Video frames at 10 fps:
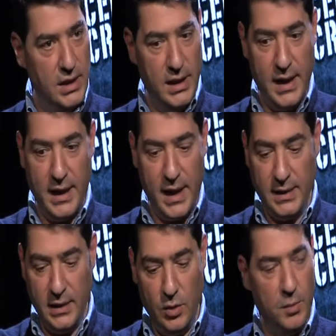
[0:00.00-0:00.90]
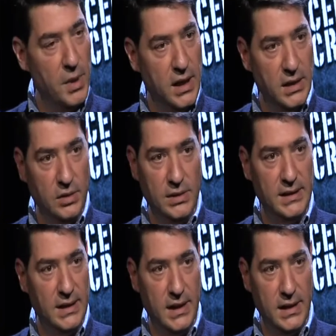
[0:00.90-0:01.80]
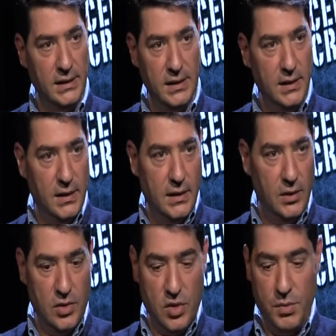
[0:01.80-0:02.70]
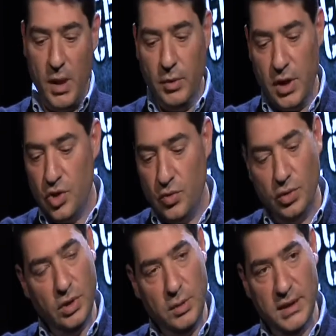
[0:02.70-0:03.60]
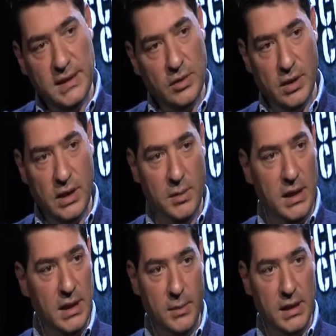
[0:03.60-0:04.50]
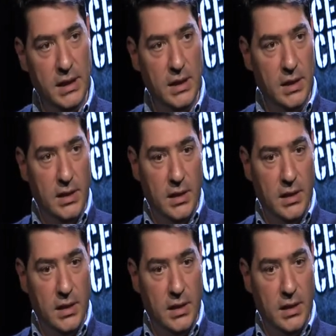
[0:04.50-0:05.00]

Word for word: era grande come un pacchetto di sigarette, oggi abbiamo raggiunto dimensioni di millimetri